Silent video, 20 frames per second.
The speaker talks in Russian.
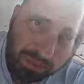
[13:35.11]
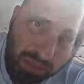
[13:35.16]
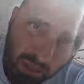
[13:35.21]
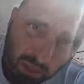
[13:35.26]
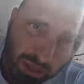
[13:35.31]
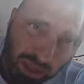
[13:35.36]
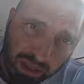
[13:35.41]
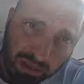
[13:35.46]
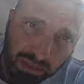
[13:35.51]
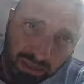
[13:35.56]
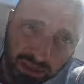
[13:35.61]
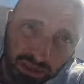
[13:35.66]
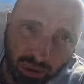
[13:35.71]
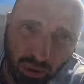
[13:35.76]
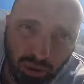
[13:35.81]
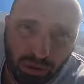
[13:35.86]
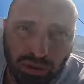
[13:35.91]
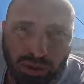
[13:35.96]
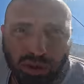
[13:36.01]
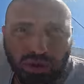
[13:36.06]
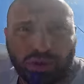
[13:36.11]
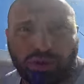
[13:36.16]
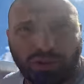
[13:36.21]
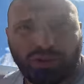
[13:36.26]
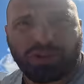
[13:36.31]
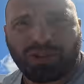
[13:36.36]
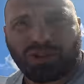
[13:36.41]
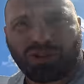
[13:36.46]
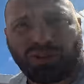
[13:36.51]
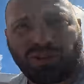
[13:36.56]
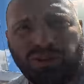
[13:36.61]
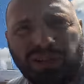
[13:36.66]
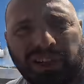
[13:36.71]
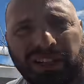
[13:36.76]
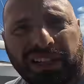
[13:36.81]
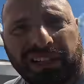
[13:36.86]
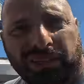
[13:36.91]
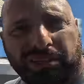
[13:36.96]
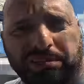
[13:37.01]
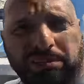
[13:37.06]
Ну, нас потихонечку
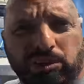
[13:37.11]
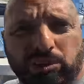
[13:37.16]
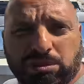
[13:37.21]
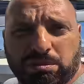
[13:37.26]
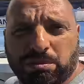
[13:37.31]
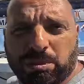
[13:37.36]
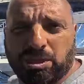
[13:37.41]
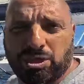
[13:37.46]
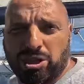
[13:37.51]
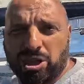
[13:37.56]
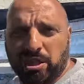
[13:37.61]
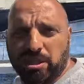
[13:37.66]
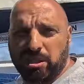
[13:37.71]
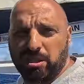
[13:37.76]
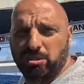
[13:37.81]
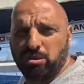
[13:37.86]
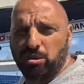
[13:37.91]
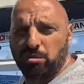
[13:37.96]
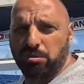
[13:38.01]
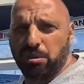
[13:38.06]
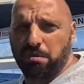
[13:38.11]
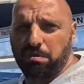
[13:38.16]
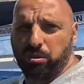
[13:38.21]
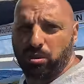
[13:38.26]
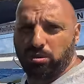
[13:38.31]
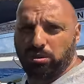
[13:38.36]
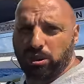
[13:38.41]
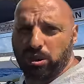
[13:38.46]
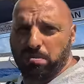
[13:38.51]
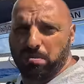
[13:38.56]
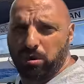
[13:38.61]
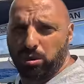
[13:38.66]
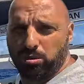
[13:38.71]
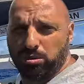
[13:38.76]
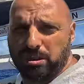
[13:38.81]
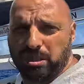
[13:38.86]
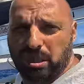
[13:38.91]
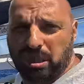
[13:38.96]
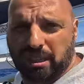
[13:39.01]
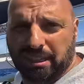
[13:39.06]
раздувает, то есть мы сейчас идем на полных
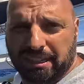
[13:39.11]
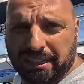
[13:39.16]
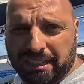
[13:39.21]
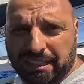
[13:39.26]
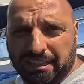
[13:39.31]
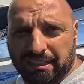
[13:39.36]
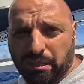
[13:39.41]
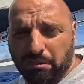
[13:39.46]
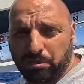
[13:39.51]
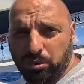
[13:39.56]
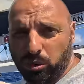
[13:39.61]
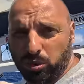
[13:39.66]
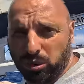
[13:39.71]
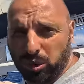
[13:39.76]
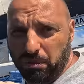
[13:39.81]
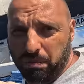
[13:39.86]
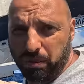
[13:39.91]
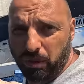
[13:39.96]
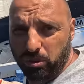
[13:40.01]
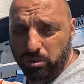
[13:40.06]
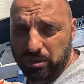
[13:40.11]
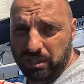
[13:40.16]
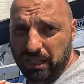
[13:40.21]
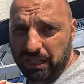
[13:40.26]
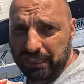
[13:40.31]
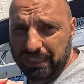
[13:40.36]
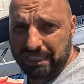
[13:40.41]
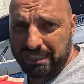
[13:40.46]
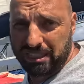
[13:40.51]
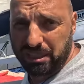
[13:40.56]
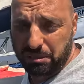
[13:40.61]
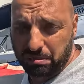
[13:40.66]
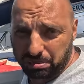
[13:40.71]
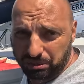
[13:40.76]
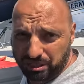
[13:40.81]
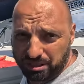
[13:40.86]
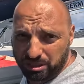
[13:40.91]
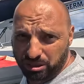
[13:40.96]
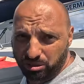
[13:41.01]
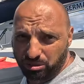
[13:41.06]
парусах и на полных парусах идти
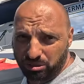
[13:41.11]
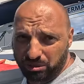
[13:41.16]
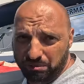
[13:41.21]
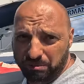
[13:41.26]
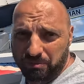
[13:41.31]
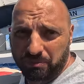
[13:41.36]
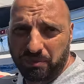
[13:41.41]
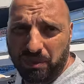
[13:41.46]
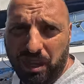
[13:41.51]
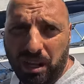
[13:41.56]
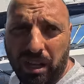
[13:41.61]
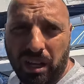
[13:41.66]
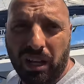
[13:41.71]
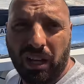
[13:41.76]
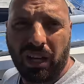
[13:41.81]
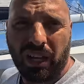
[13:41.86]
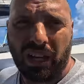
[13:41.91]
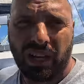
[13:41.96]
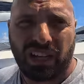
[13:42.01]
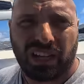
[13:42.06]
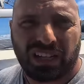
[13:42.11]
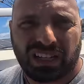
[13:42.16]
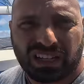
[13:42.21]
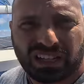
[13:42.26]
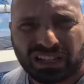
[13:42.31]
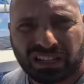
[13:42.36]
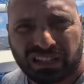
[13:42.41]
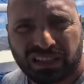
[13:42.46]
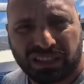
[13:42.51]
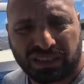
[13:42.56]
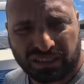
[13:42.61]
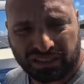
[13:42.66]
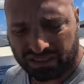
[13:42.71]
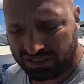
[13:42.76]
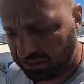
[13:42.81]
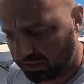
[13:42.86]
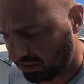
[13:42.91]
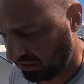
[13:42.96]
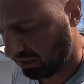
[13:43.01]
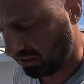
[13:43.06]
планируем.
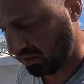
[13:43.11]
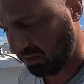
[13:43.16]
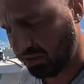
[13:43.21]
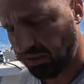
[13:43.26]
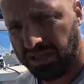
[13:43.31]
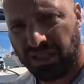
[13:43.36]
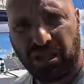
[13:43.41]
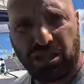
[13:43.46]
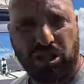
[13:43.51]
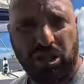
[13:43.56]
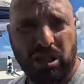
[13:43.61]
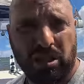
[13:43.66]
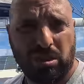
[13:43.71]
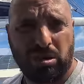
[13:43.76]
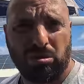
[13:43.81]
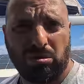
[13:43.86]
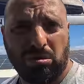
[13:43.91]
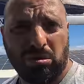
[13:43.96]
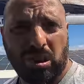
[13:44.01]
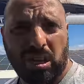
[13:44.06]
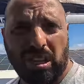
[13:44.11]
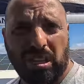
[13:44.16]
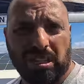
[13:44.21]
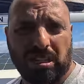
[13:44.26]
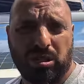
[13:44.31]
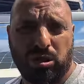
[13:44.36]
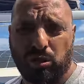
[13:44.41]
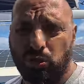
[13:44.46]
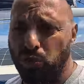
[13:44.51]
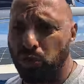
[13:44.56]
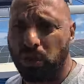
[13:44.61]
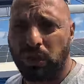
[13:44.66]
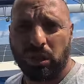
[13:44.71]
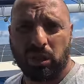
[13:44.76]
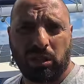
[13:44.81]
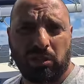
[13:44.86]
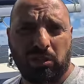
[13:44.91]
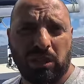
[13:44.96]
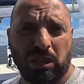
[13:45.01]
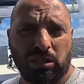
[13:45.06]
А, сейчас у нас
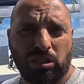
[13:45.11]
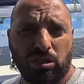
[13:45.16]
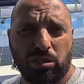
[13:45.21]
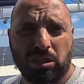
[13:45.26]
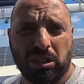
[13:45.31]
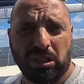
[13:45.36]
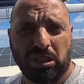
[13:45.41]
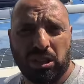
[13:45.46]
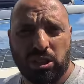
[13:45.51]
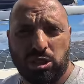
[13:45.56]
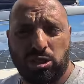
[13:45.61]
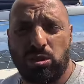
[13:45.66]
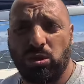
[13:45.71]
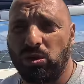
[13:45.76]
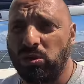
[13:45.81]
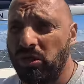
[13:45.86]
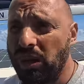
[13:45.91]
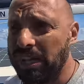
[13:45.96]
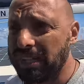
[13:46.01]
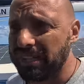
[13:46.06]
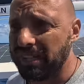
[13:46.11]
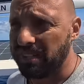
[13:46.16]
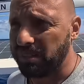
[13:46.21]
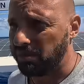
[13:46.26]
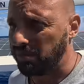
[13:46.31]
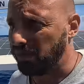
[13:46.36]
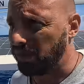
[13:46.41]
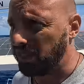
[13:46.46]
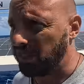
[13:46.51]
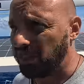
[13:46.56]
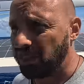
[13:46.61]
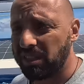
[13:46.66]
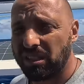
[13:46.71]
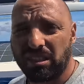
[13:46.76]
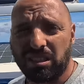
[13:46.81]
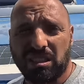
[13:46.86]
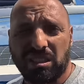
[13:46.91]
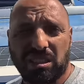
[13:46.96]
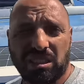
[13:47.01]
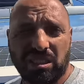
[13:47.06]
угол к ветру где-то 120, мы
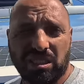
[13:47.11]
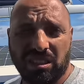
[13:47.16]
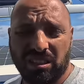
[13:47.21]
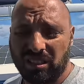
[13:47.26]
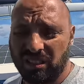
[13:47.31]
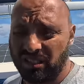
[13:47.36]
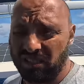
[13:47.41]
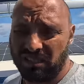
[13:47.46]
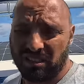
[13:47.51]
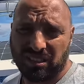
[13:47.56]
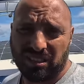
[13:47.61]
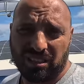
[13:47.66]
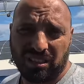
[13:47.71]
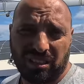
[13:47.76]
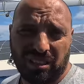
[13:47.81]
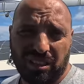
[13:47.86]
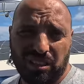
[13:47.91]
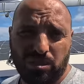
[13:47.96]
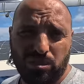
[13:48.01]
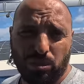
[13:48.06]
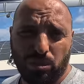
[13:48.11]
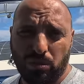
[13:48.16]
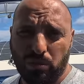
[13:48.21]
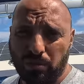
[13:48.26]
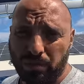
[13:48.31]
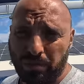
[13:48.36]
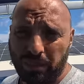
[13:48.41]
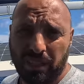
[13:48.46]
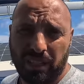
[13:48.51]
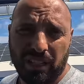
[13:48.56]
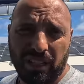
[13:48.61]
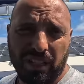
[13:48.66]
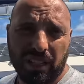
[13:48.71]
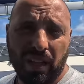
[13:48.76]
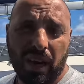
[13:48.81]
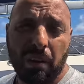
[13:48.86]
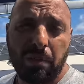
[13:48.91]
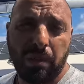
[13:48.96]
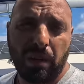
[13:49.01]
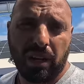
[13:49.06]
э, идем при
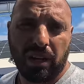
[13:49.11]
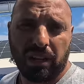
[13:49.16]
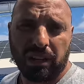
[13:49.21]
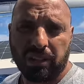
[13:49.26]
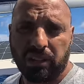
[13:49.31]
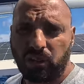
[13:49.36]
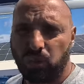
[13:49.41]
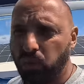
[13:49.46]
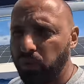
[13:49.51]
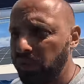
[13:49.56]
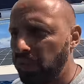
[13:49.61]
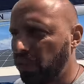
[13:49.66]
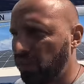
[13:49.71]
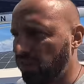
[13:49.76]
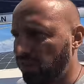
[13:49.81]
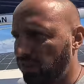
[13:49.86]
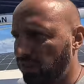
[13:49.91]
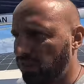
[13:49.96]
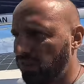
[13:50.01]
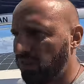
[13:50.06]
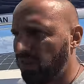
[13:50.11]
apparent wind